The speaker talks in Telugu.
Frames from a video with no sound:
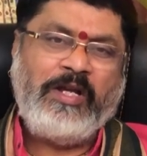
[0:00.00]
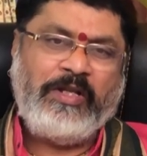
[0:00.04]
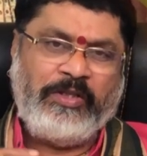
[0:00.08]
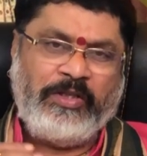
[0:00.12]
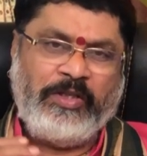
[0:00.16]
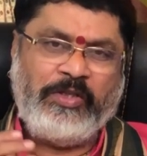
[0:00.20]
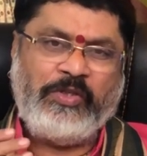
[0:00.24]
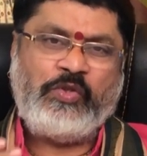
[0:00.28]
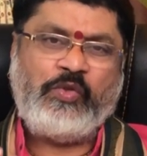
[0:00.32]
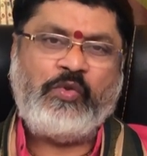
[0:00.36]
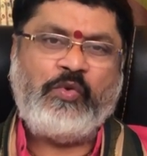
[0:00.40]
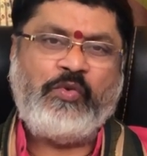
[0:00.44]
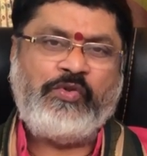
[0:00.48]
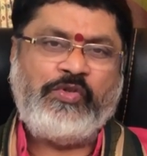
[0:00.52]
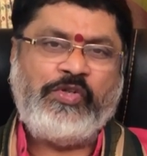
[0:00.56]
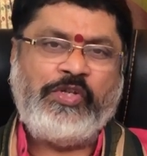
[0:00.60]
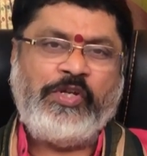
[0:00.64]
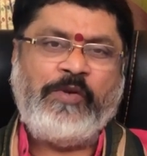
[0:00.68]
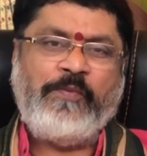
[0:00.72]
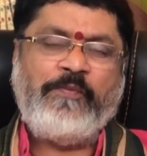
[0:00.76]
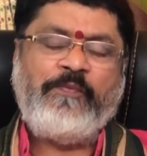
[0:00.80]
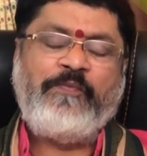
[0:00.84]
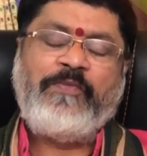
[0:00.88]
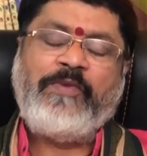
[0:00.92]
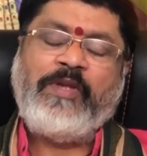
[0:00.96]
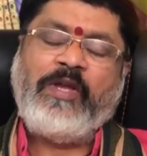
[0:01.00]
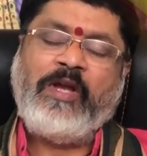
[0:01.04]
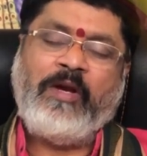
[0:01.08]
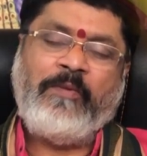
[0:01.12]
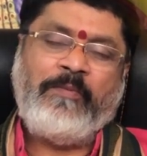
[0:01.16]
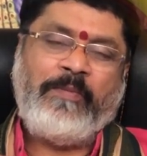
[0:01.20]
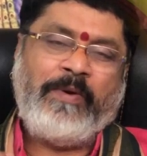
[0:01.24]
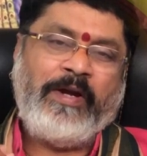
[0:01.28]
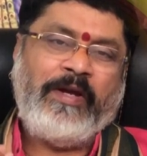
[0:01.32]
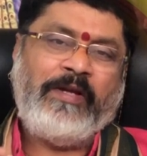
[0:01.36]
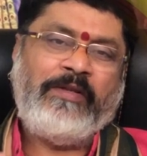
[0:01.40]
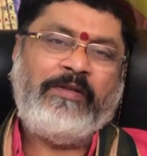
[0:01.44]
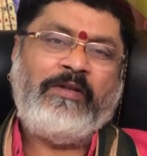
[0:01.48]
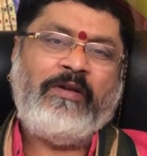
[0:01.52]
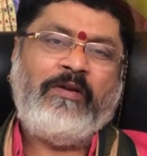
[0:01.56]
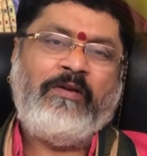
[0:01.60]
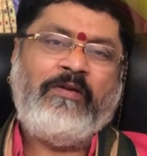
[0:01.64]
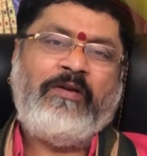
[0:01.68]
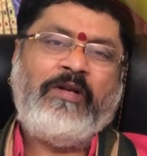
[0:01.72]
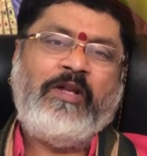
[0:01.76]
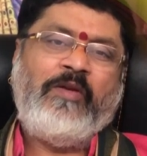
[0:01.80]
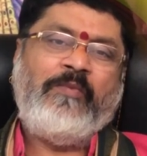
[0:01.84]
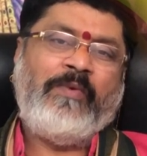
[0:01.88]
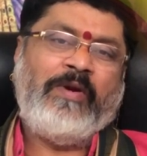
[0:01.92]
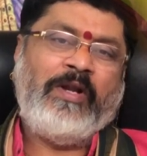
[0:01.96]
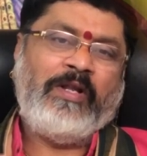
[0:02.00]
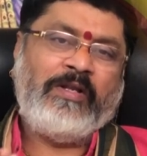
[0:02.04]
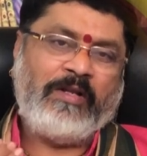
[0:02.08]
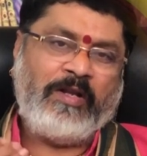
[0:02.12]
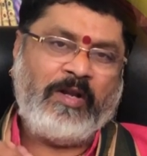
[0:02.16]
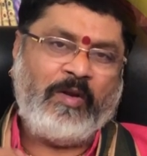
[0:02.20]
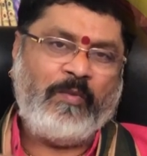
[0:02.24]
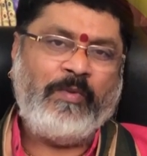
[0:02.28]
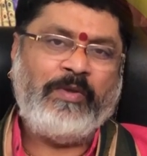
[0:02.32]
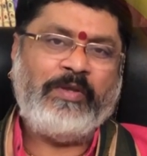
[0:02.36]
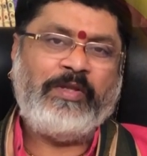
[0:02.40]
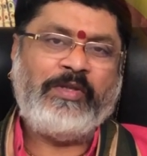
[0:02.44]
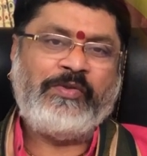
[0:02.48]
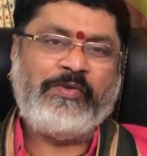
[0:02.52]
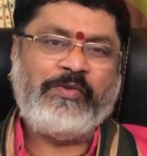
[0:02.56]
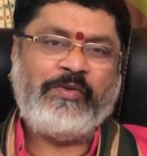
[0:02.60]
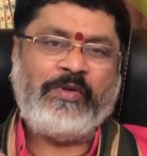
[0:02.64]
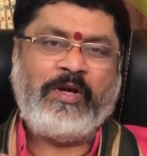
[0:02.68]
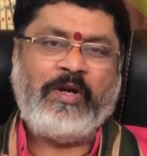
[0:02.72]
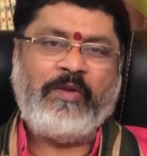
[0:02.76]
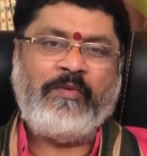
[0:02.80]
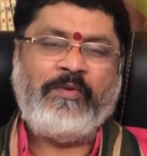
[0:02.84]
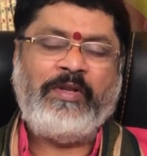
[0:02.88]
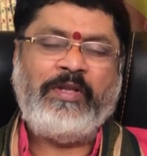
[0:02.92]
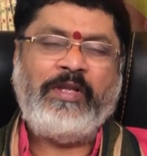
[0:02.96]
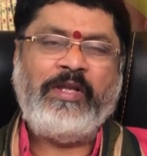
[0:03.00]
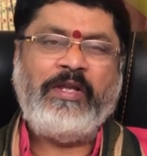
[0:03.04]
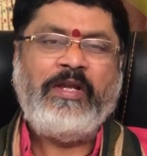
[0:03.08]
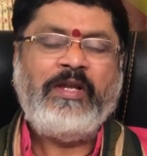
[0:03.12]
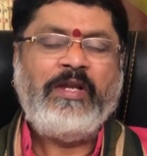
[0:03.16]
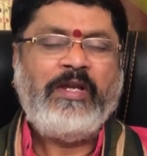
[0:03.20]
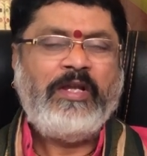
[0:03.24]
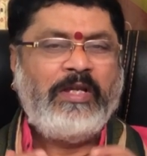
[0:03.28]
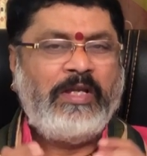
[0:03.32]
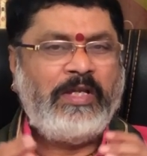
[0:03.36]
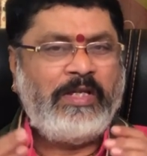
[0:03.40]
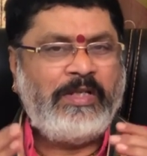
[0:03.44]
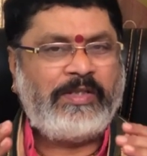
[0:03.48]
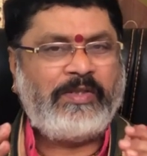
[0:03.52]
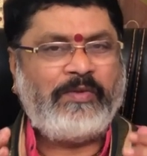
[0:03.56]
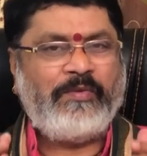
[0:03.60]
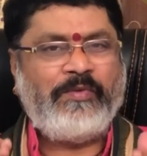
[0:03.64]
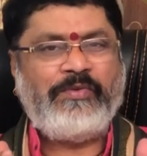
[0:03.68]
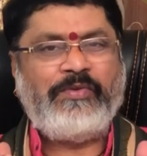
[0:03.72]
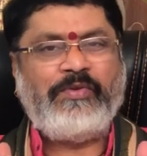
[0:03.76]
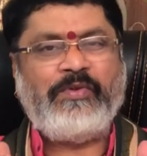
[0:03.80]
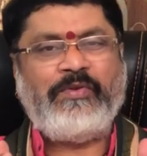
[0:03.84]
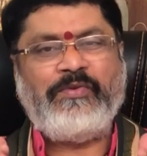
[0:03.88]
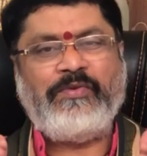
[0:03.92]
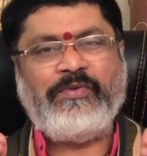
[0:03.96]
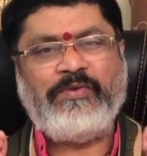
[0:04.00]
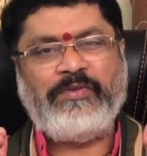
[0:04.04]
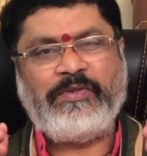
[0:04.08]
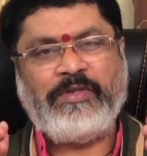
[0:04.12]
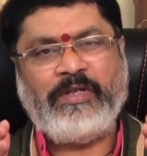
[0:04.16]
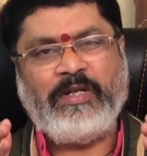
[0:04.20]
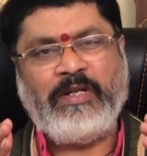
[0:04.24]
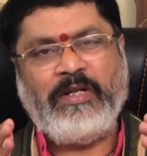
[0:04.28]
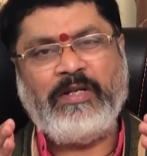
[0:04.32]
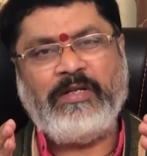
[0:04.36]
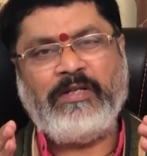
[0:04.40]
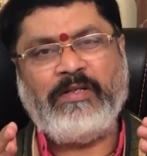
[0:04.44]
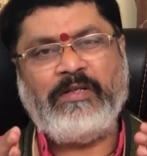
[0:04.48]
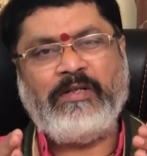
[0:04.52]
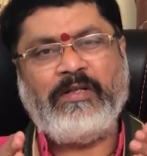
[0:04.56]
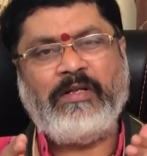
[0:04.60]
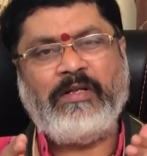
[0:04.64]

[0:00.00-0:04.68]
తీసుకుని వచ్చి ఆ భయాందోళన నుండి మళ్ళీ నార్మల్ తీసుకురావడం అనేది ఈ సంవత్సరం చాలా